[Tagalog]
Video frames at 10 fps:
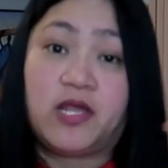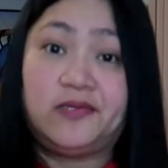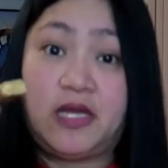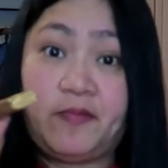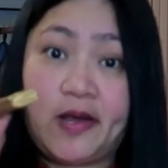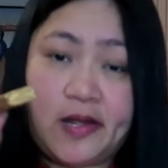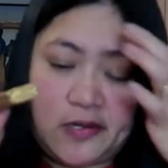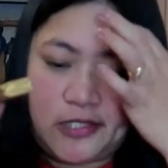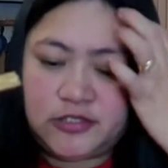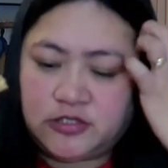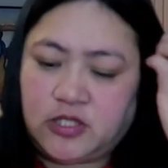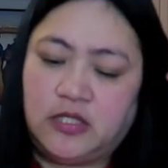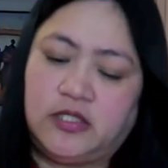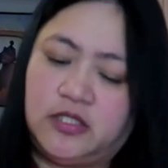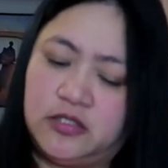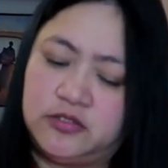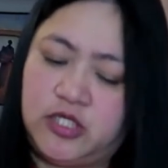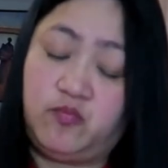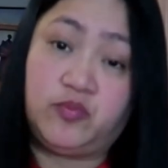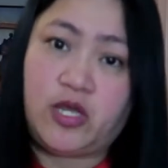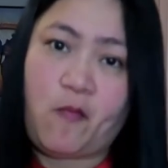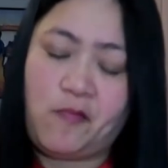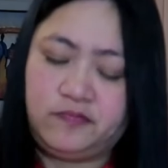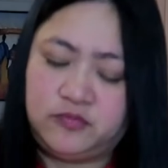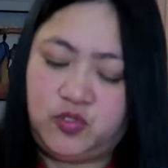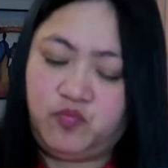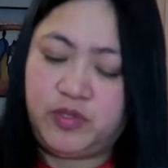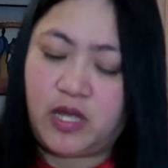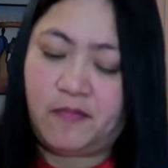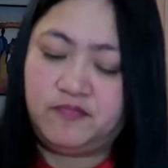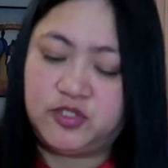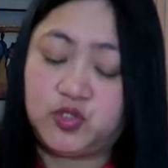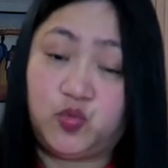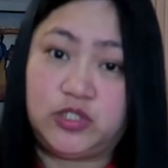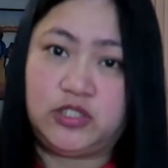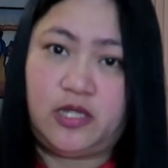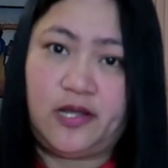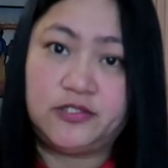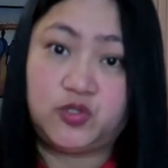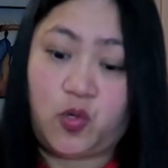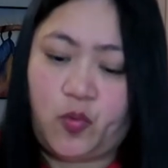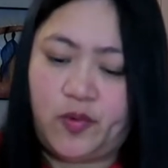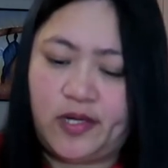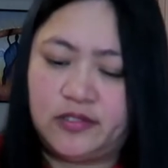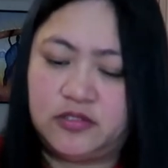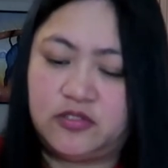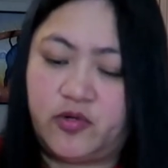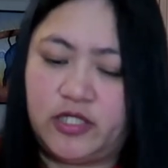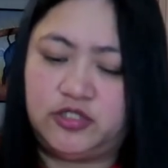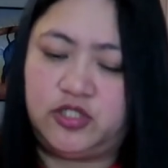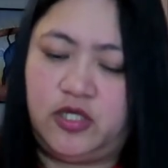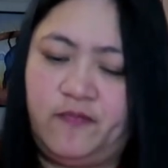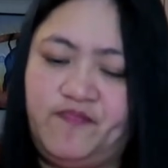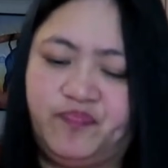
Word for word: Napaka-crunchy talaga ng timtam. Yung pinaka-biscuit niya, sobrang crunchy.